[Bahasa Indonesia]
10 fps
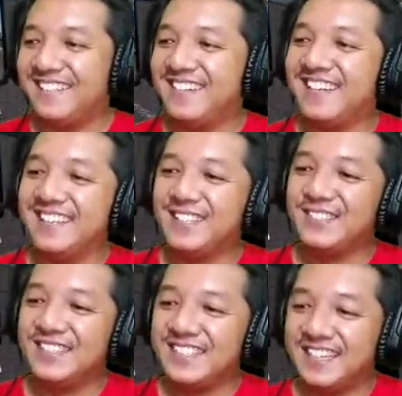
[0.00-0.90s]
warna-warni
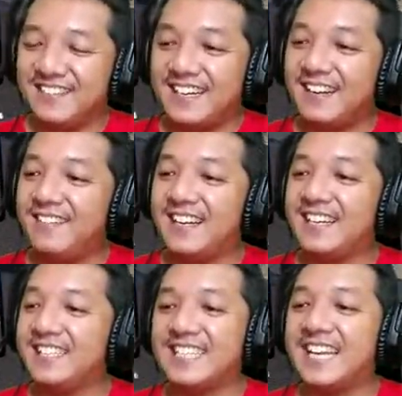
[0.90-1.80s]
dunia
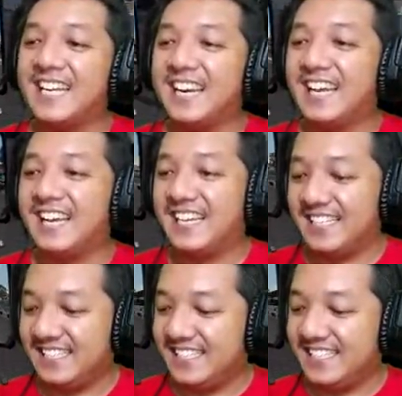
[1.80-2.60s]
warna-warni channel lah